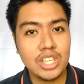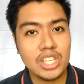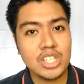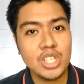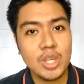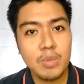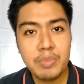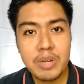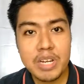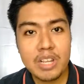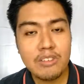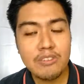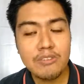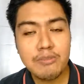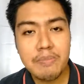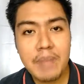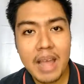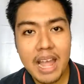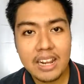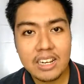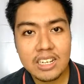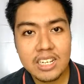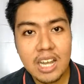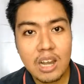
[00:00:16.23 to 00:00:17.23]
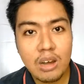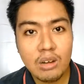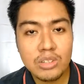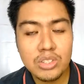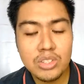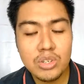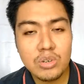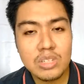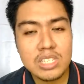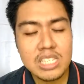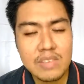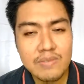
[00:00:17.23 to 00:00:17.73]
Just a brief
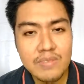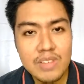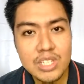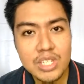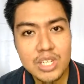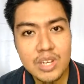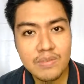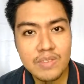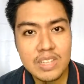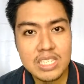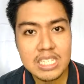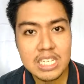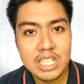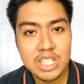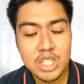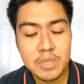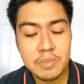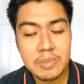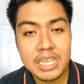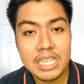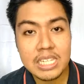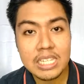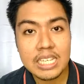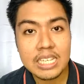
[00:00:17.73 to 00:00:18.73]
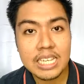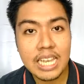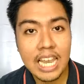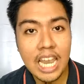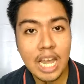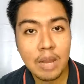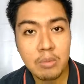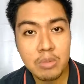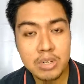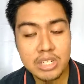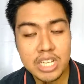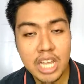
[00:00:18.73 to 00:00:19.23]
background, yung civil service eligibility,
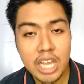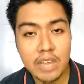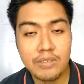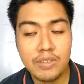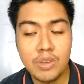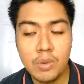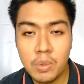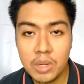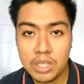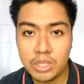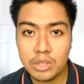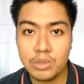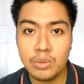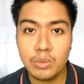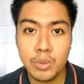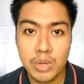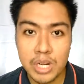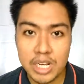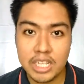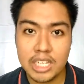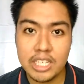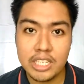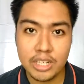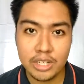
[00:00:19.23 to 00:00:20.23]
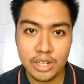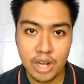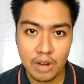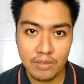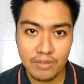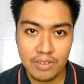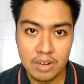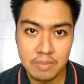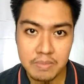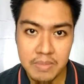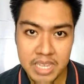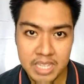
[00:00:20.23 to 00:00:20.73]
kailangan mo siya if you want to work in the
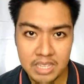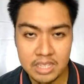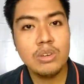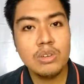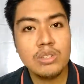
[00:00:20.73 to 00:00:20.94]
government.